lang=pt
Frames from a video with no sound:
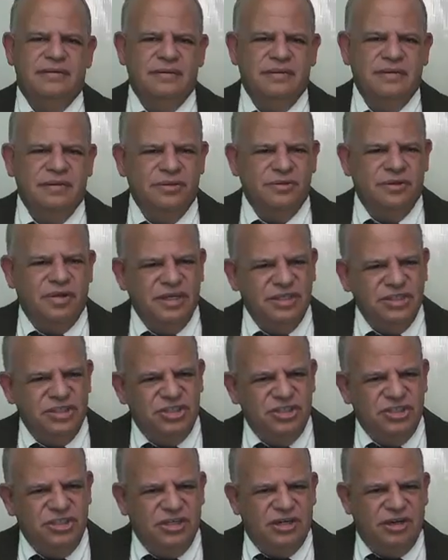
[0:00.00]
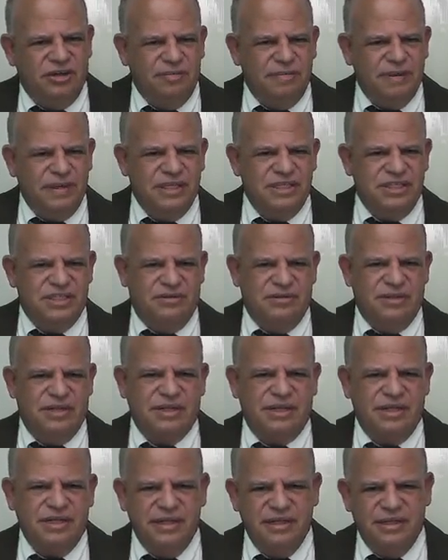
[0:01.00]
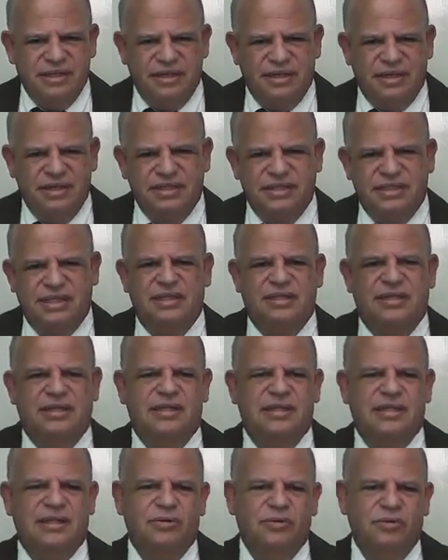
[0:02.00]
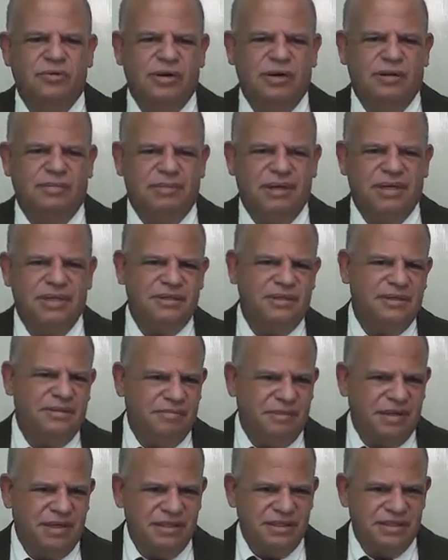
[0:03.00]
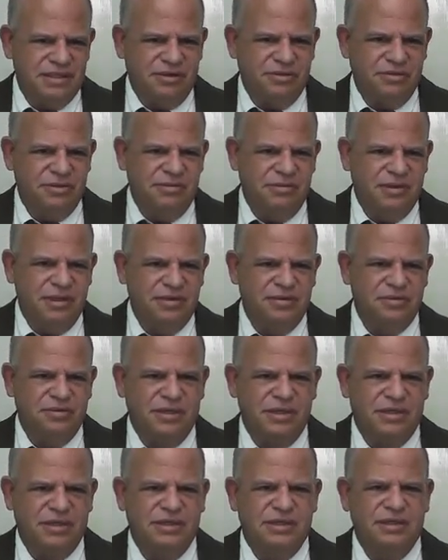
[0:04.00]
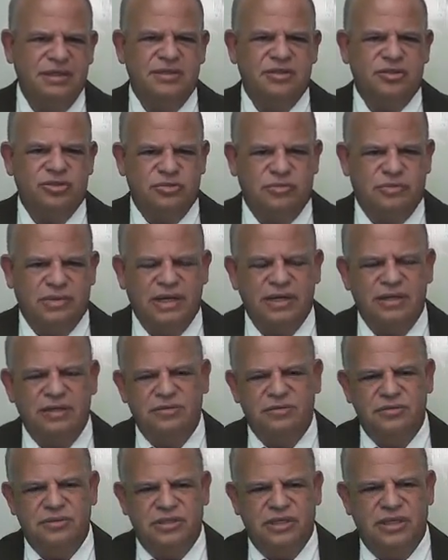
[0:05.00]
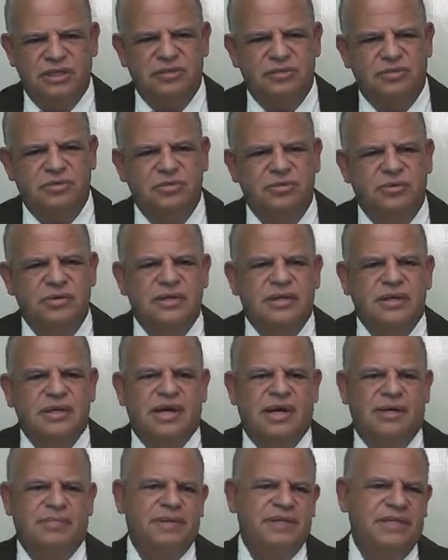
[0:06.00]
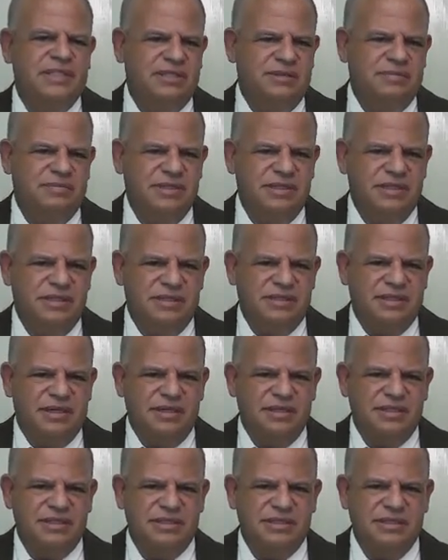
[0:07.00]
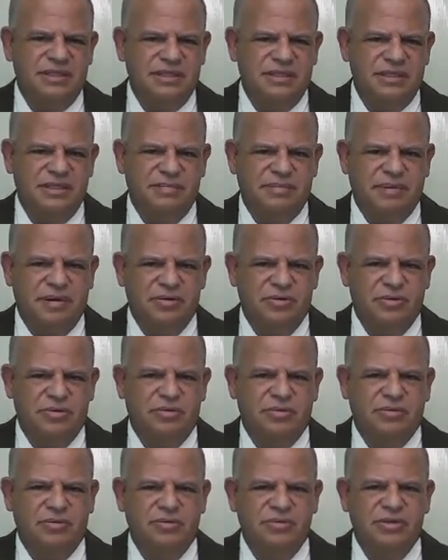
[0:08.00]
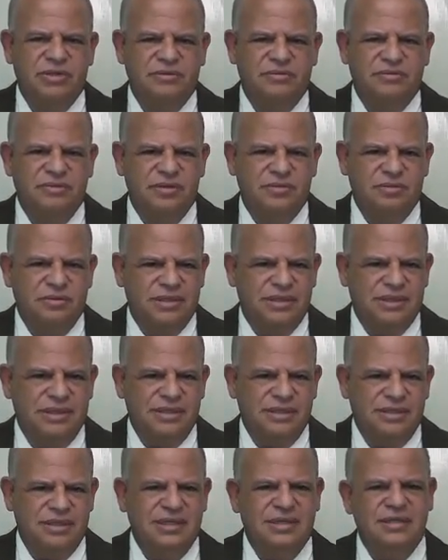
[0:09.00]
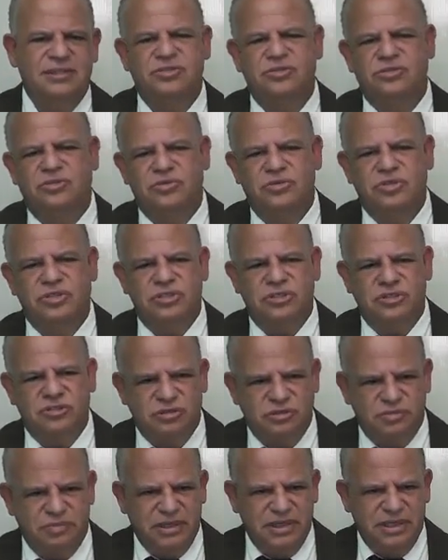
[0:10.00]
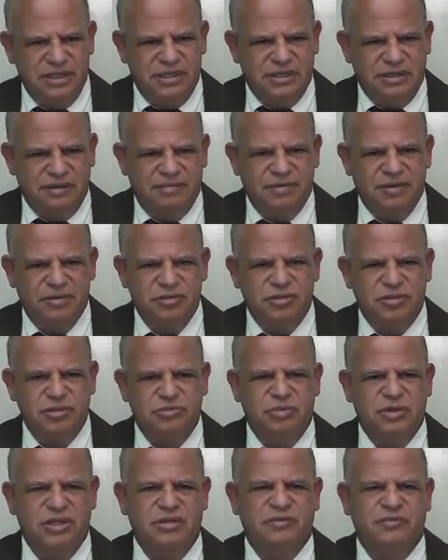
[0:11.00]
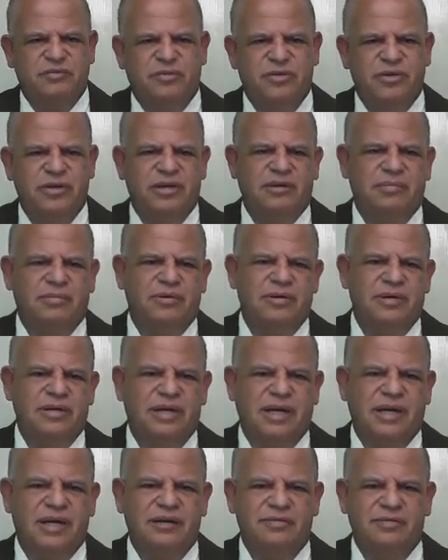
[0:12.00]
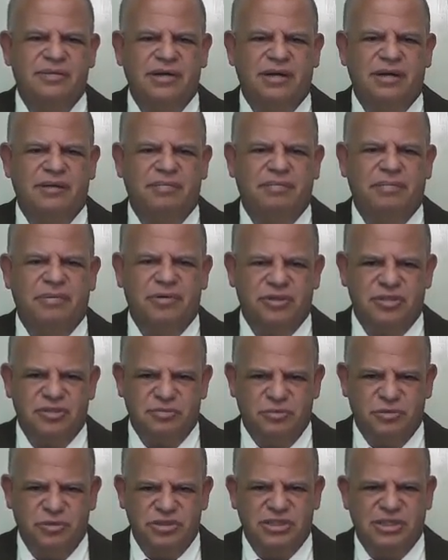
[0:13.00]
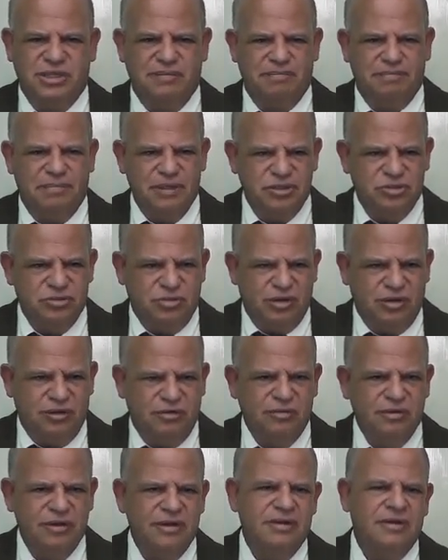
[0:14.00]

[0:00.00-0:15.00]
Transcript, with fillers: E durante a operação natalina realizada na rua Padre Marçal Ribeiro, aqui em Itajubá, no centro, a polícia militar se deparou com um indivíduo que em atitude suspeita. O suspeito foi abordado e após busca pessoal